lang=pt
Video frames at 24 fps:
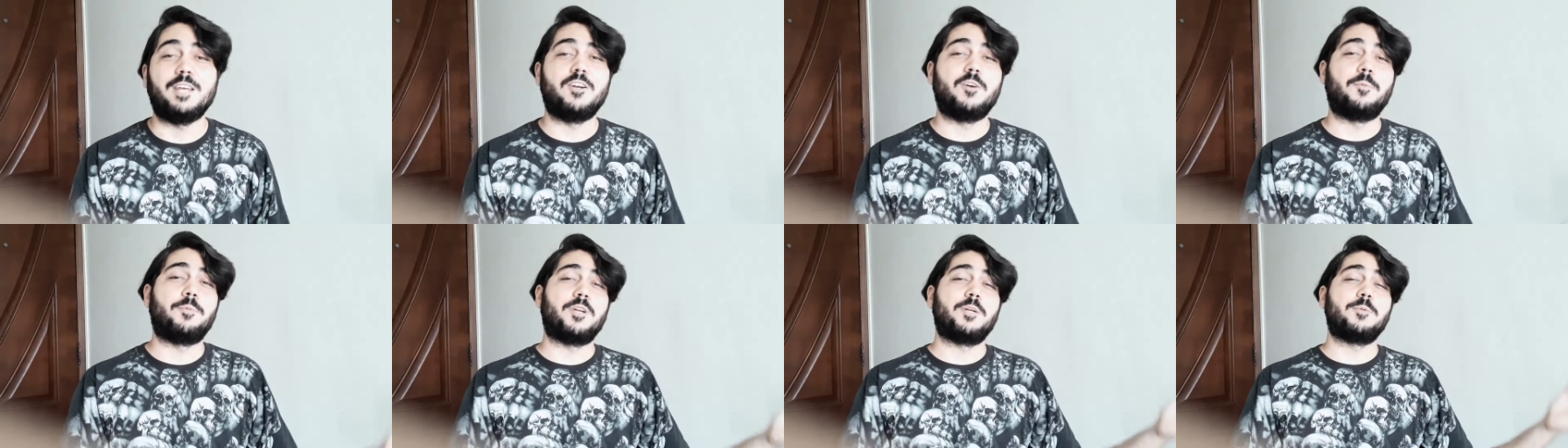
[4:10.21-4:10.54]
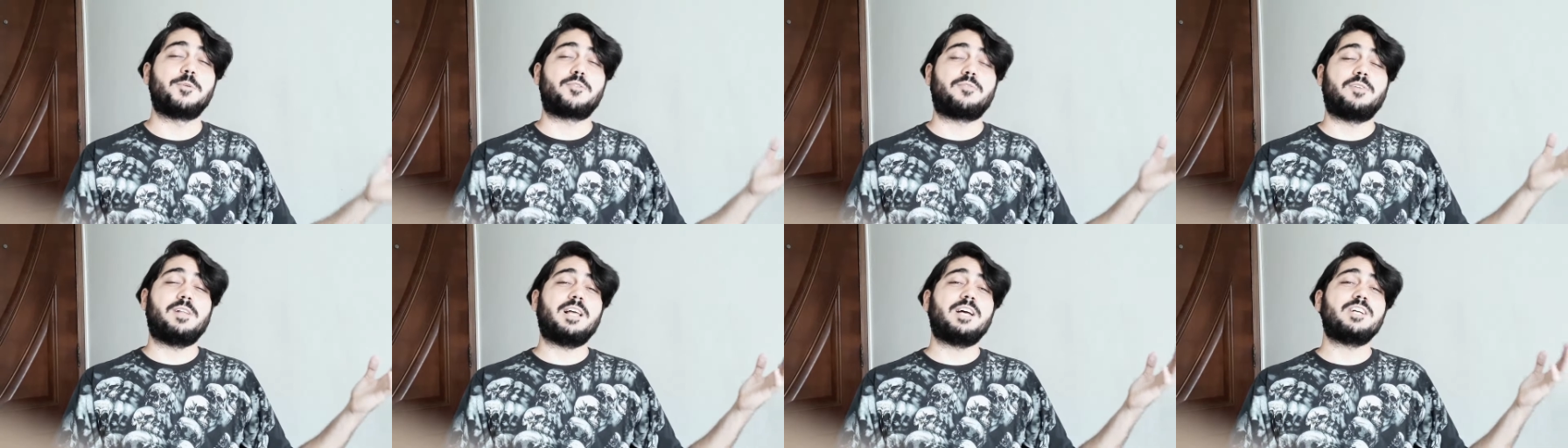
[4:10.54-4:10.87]
Não
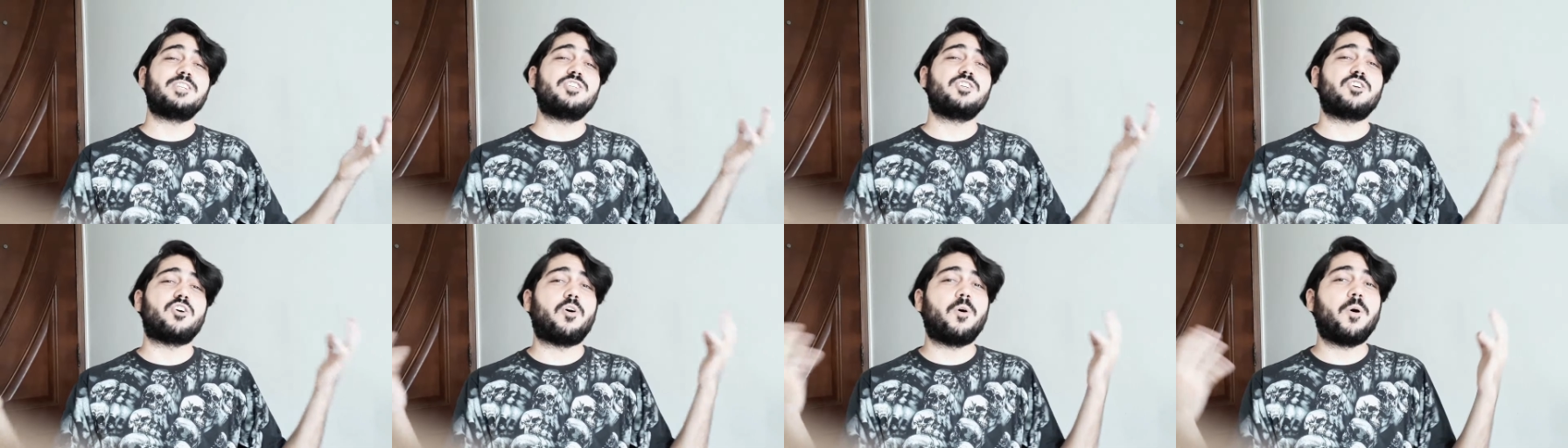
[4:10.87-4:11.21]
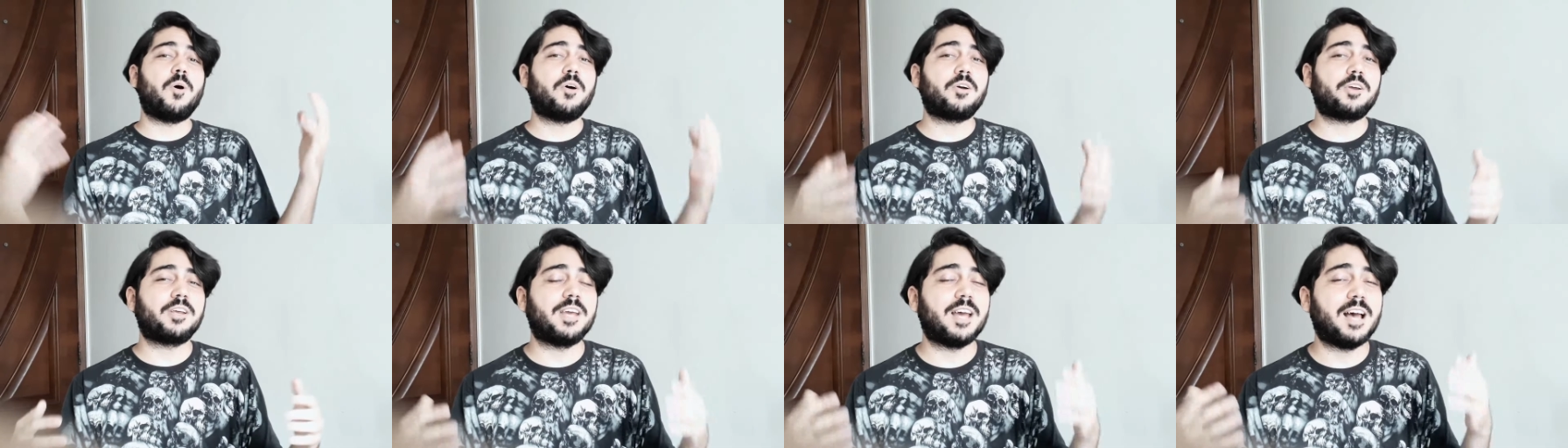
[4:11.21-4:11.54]
podemos falar de
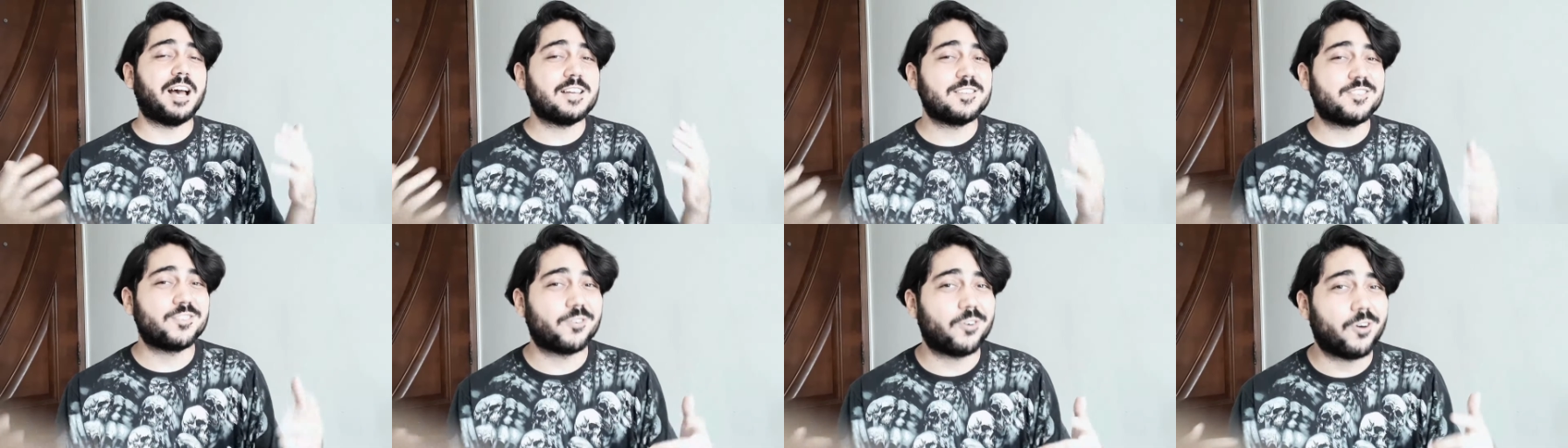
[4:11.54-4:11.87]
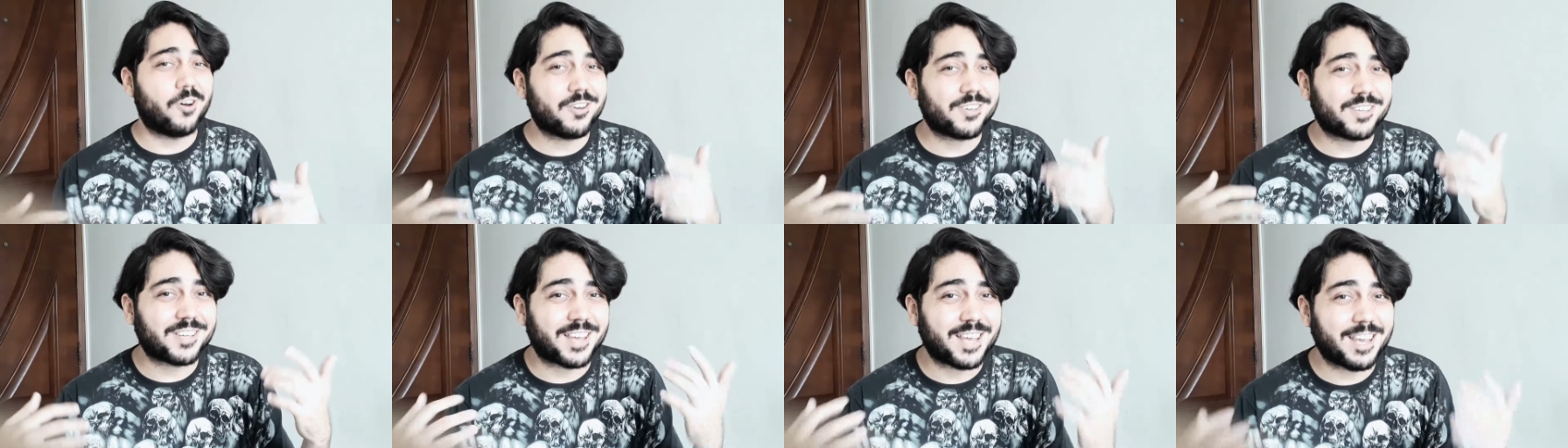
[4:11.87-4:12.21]
rock, hard rock,